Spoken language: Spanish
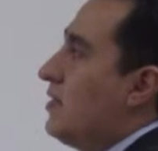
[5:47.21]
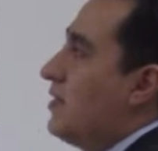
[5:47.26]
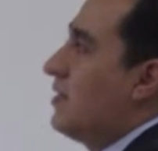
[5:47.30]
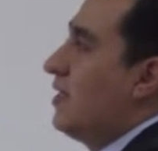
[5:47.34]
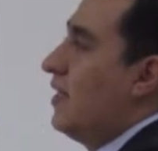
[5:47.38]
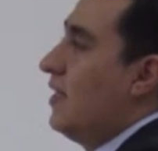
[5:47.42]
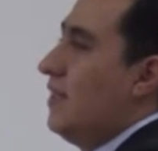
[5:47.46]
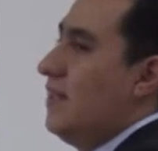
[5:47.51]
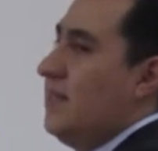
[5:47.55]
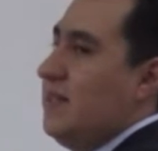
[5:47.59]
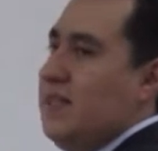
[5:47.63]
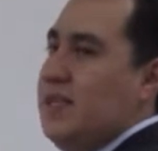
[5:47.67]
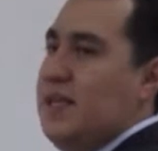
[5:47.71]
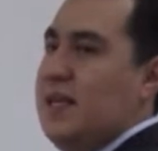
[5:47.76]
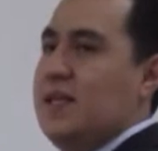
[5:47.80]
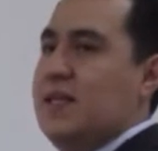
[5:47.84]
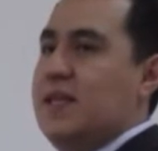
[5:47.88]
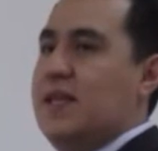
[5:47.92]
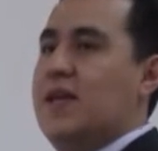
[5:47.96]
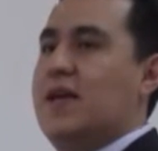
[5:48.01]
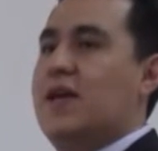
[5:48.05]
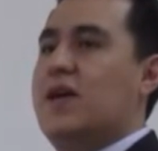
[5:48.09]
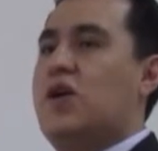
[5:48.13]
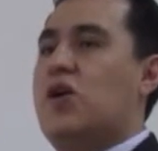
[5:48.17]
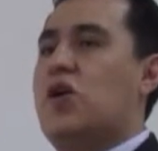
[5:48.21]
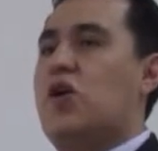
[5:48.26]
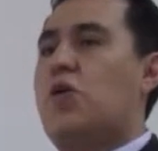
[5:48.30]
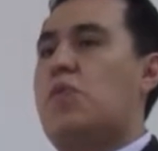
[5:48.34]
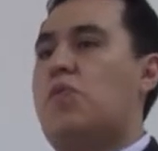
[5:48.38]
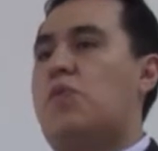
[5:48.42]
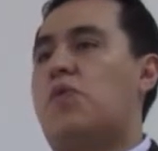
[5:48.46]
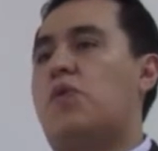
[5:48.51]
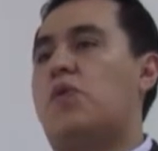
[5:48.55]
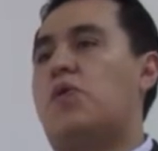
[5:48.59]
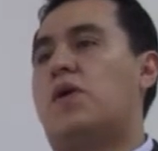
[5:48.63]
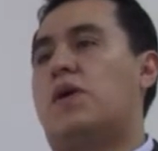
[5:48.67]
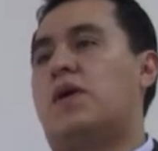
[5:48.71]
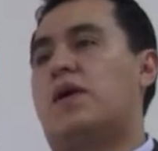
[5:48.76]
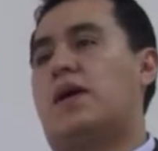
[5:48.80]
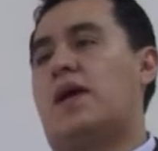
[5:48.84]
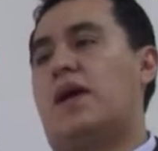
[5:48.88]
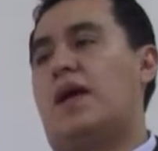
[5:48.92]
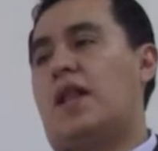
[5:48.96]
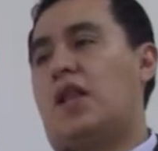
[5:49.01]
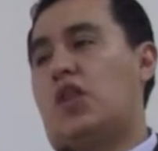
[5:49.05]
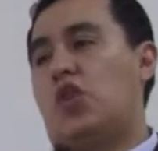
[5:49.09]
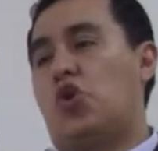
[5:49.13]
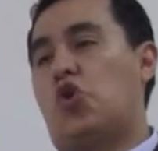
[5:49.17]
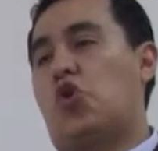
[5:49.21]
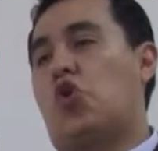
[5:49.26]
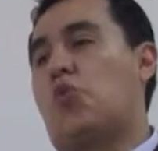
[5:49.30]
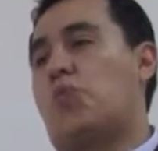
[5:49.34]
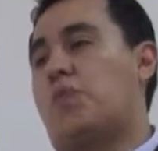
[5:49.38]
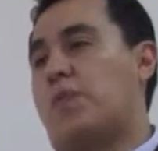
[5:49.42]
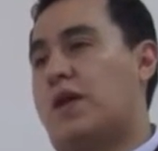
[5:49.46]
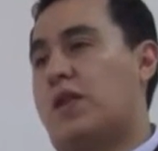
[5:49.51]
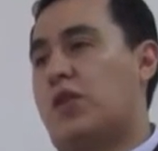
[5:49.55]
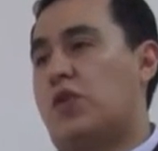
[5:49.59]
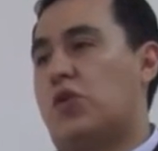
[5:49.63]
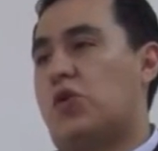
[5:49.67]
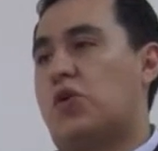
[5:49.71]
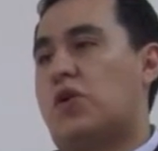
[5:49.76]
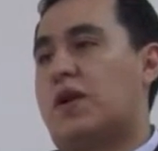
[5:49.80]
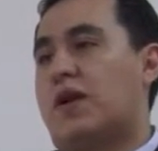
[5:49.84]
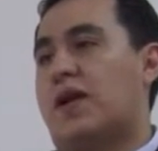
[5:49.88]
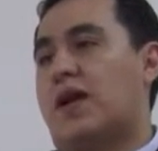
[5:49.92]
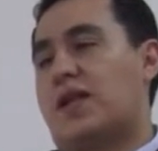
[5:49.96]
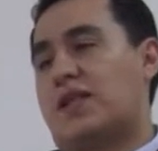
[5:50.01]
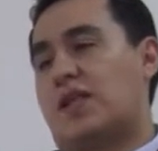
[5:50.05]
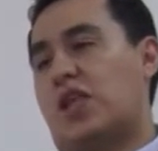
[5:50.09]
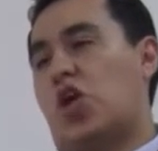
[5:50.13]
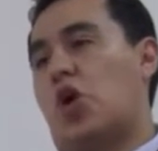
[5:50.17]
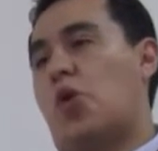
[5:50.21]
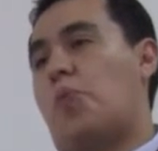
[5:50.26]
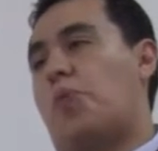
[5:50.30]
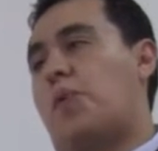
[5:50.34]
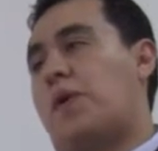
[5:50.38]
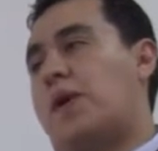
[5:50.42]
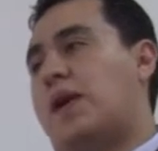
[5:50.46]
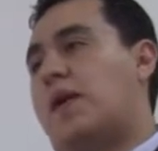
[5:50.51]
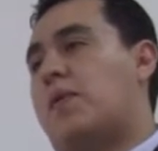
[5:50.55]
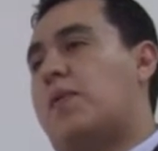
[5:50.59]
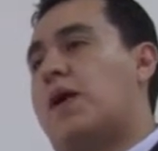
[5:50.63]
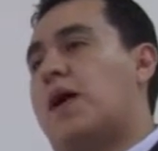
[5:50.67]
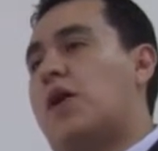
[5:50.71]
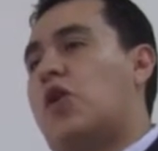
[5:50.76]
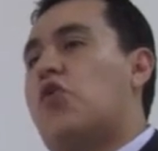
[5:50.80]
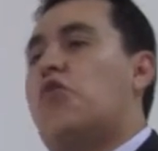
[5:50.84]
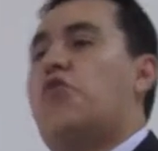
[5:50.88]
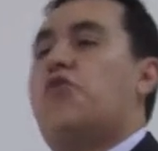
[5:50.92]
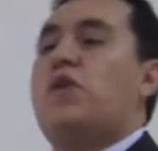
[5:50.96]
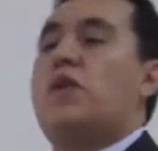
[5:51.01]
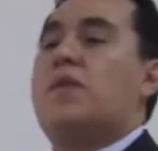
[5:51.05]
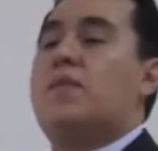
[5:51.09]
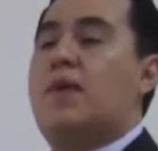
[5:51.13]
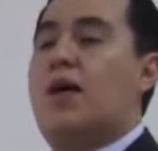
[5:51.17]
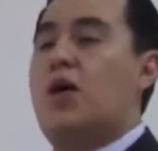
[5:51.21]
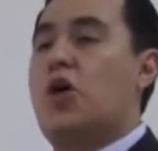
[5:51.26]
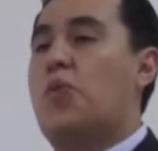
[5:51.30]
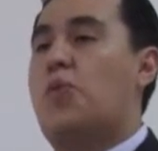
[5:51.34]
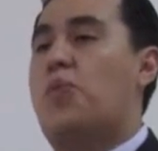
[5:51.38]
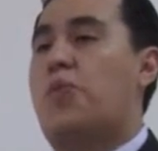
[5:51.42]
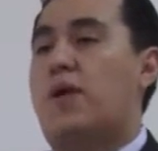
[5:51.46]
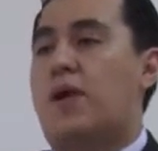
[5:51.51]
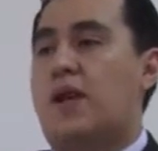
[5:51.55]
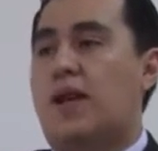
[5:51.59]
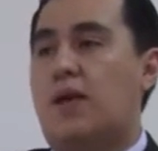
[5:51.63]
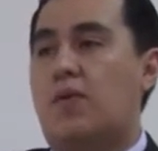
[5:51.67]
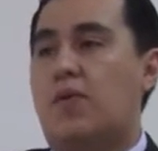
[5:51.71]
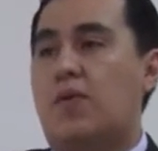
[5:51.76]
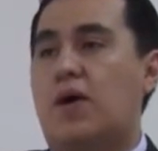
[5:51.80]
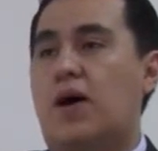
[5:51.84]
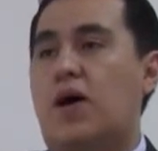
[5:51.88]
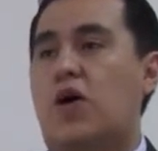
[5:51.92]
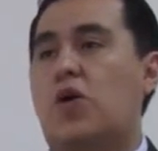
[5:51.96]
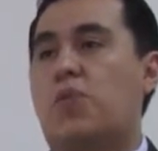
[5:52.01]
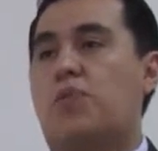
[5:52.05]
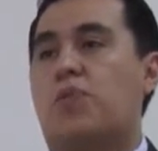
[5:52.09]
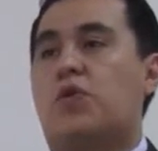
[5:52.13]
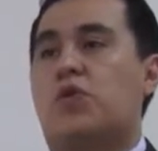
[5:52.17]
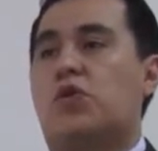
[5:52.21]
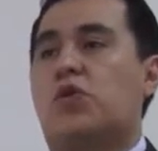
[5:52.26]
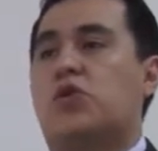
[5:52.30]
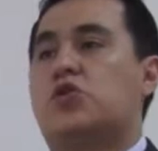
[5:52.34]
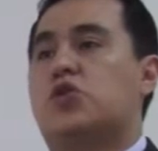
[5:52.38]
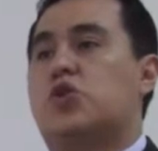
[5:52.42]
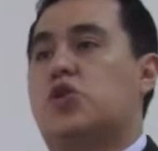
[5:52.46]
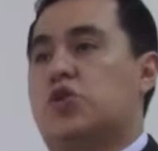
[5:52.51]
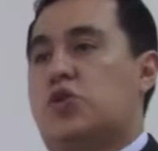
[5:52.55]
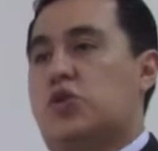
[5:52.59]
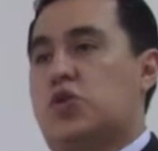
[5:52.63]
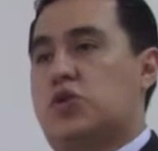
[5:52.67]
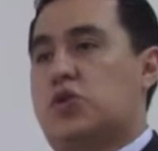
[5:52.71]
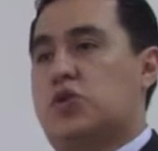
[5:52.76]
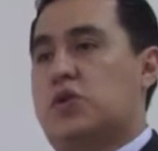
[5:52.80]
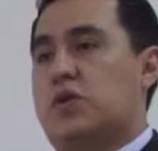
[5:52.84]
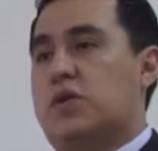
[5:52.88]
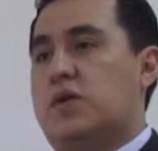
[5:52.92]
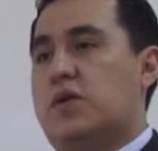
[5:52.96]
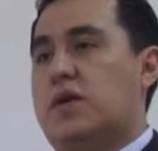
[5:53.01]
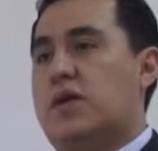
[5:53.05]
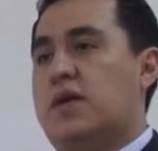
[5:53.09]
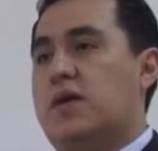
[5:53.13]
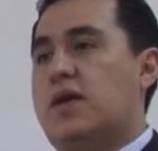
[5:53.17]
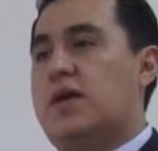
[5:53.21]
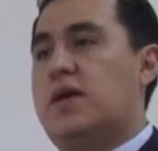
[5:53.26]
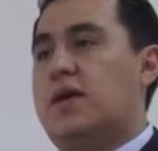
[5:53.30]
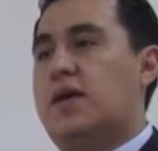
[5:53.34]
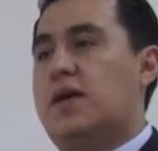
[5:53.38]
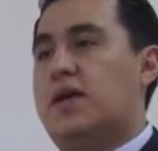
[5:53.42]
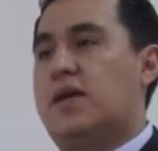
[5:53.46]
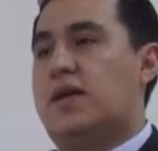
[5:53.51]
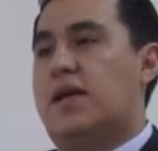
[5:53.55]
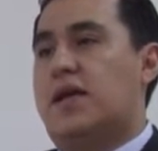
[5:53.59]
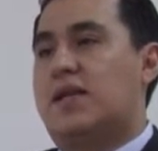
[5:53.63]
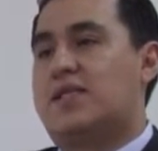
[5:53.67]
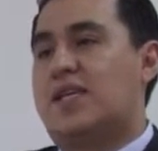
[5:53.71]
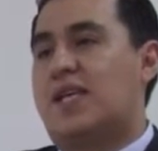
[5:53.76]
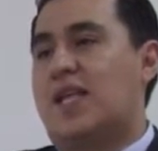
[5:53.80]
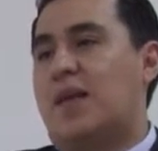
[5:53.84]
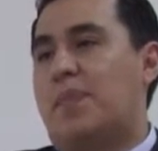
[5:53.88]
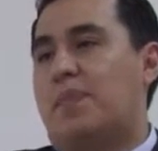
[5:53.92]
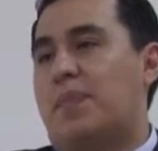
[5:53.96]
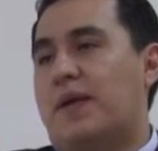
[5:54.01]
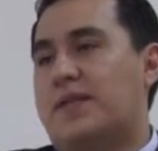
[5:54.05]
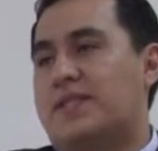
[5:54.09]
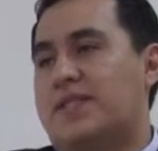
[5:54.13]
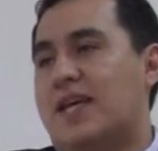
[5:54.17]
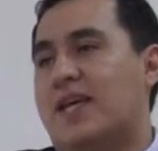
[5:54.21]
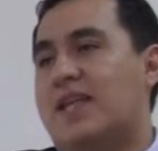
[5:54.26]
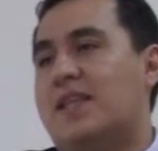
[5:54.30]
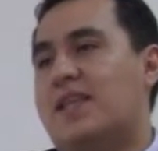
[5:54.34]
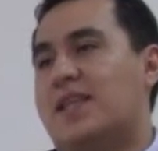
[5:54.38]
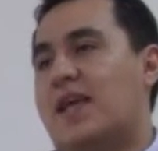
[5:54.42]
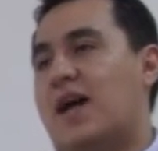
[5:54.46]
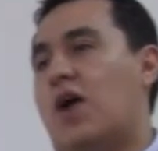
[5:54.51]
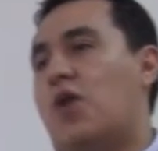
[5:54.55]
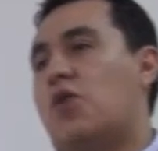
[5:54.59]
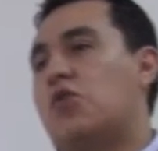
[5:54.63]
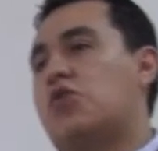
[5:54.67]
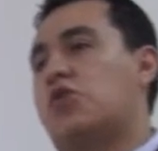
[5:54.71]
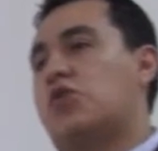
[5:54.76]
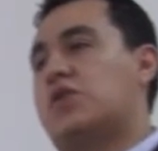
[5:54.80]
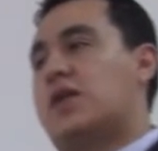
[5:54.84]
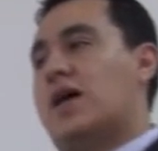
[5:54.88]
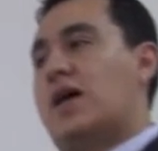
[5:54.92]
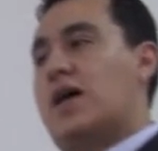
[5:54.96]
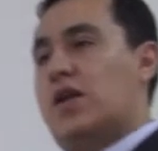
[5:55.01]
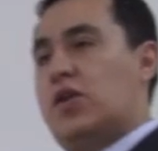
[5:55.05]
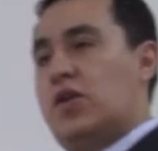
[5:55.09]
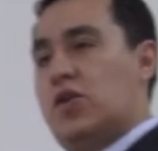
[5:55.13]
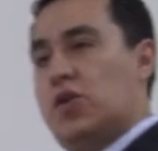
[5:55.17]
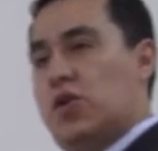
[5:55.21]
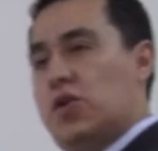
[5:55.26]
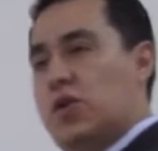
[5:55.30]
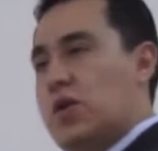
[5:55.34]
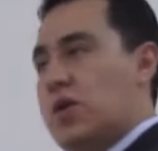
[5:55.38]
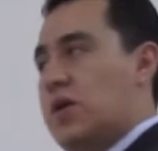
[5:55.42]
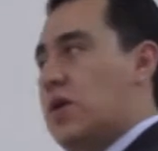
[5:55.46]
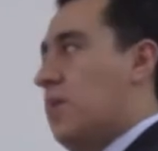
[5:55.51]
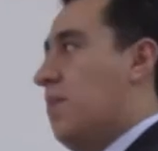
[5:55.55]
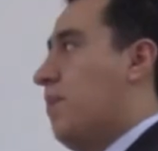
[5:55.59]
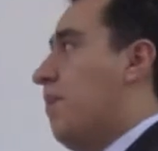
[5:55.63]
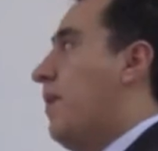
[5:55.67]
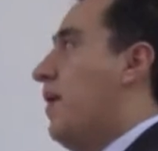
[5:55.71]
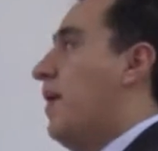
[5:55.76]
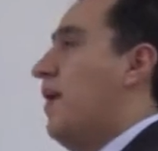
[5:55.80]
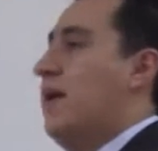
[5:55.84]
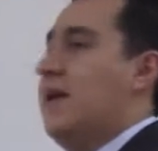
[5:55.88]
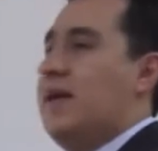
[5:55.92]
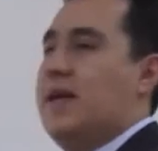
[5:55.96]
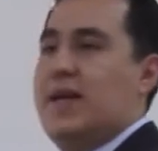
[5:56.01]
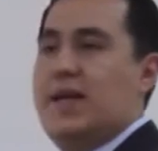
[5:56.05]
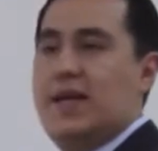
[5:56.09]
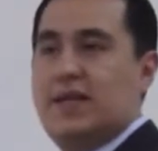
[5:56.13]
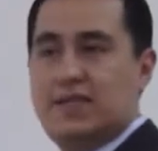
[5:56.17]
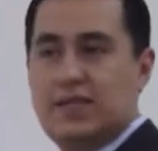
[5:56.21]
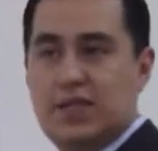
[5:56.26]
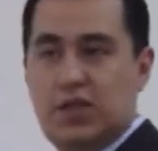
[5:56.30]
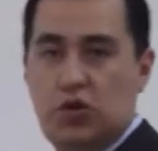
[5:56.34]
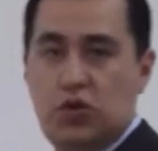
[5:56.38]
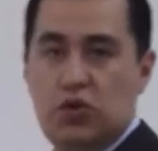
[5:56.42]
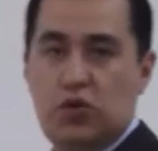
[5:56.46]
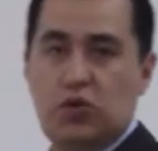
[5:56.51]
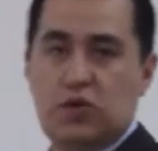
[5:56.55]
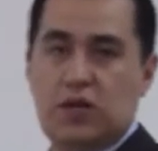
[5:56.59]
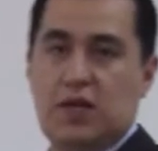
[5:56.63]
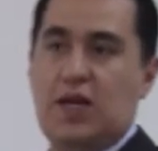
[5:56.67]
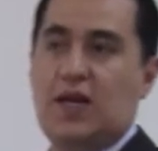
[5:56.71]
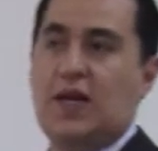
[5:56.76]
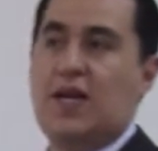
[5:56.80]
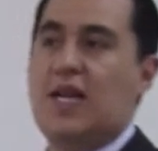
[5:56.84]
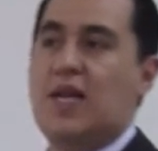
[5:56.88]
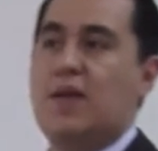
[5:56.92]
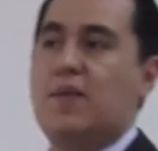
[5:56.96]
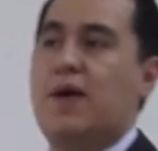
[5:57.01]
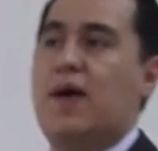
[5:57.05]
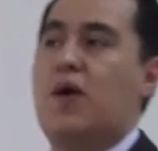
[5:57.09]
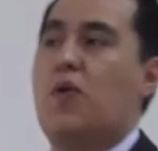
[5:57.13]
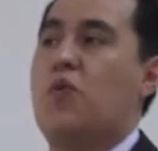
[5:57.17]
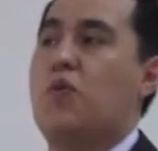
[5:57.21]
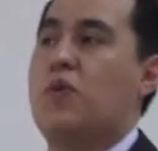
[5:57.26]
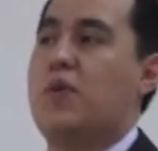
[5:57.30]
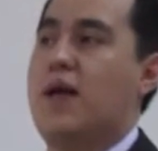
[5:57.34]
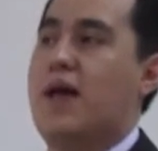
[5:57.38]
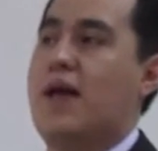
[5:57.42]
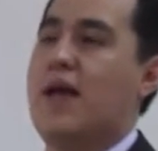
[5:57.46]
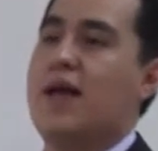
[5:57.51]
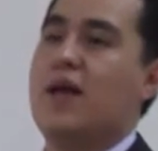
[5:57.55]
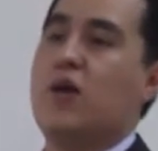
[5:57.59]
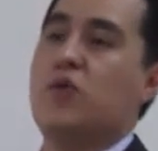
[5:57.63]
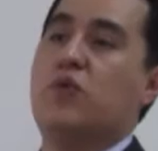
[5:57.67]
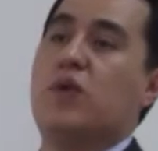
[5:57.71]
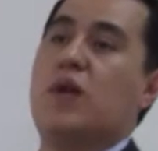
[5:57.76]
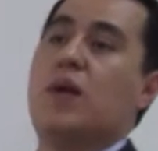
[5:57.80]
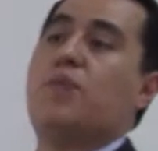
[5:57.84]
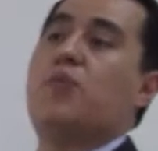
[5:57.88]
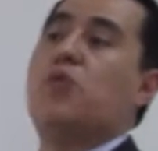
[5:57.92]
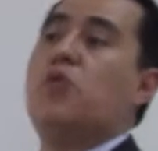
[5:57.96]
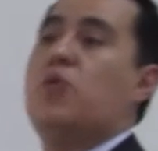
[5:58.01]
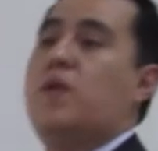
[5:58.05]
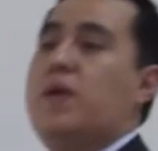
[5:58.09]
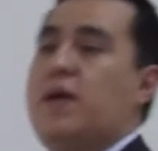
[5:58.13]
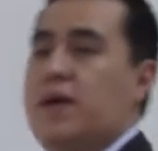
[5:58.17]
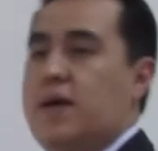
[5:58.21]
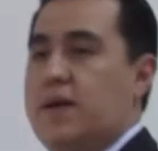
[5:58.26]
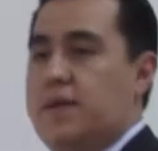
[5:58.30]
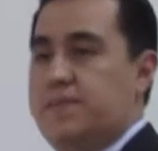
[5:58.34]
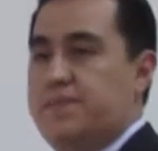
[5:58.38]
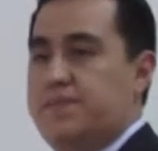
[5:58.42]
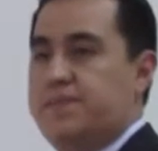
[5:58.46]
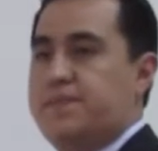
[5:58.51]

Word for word: se entiende como que el documento redactado por el abogado, firmado por el abogado y por nosotros, que se le presenta a un notario para que éste lo transcriba en una escritura pública.